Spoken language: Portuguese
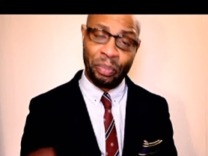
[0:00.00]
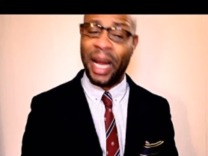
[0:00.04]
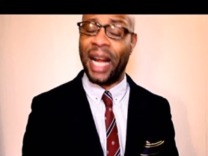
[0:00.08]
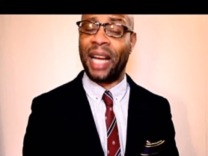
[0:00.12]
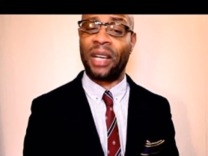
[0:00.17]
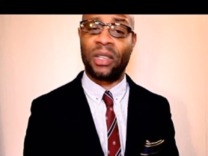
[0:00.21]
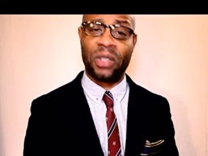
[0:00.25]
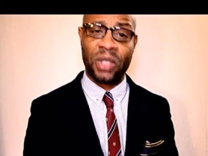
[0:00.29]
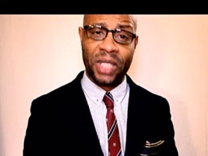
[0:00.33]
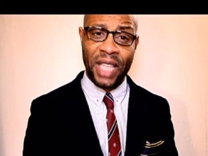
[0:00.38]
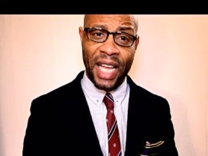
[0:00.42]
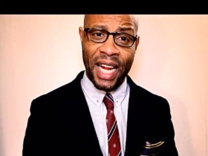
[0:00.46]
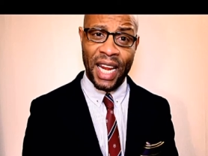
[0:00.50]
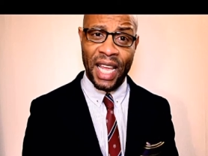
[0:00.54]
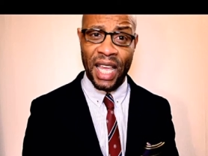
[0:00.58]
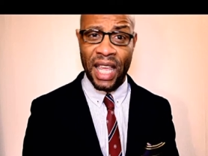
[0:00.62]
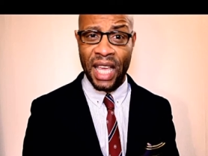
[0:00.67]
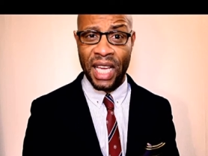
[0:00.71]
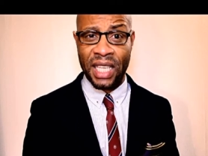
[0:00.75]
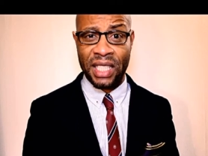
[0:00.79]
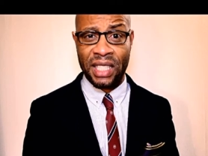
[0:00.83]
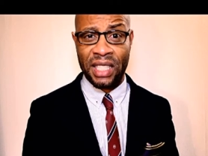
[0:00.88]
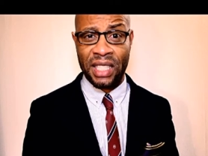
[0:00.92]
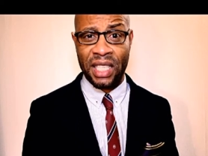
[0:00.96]
para não estarem
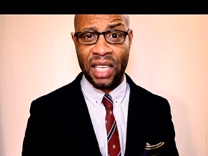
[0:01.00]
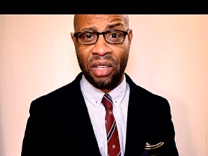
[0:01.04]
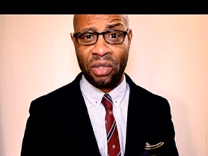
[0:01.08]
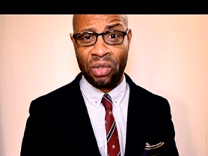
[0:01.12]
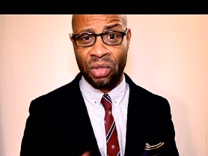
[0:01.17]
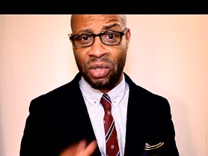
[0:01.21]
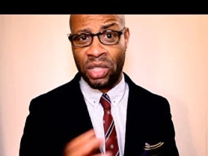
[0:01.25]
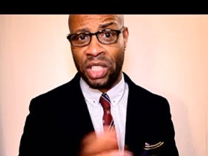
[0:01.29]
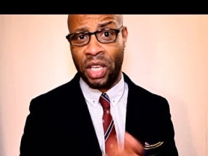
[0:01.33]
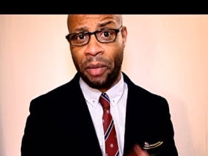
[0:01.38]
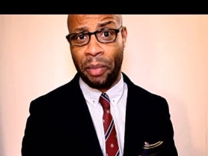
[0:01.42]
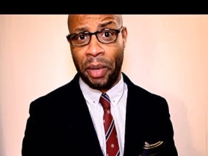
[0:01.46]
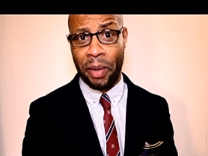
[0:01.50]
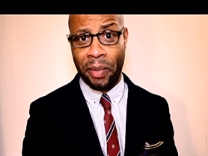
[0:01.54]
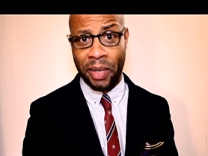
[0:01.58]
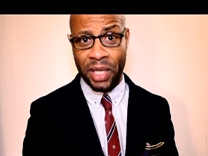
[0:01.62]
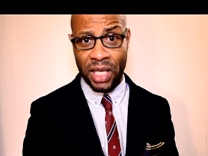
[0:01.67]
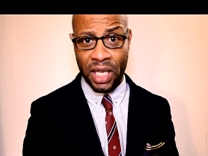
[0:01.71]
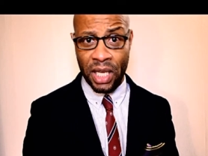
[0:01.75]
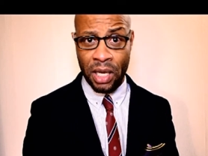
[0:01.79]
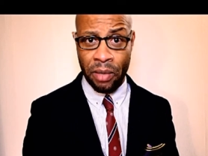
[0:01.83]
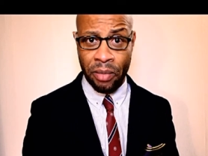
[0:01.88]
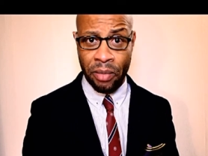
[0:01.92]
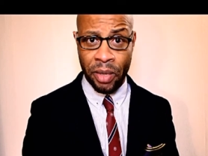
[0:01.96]
aqui a dizer que eu estou sempre a
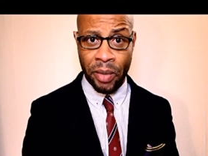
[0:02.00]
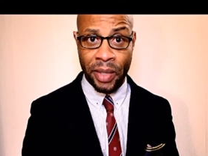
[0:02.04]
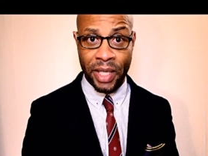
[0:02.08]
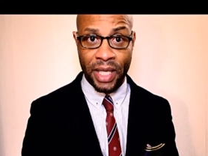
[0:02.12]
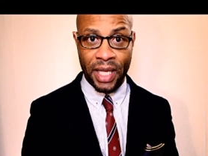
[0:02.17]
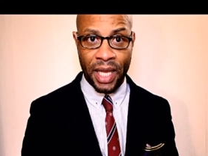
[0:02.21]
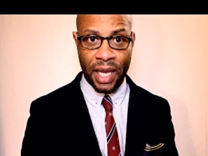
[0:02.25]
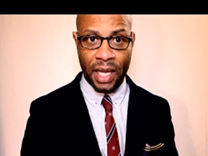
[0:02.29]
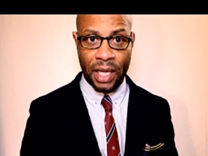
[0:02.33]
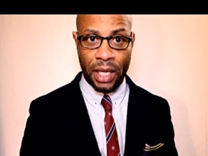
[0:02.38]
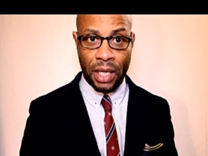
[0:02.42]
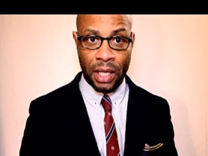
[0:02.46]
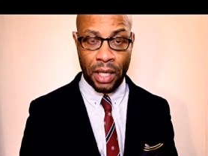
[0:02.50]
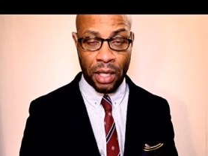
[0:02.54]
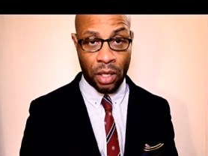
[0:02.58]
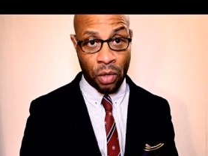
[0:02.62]
bater na mesma tecla,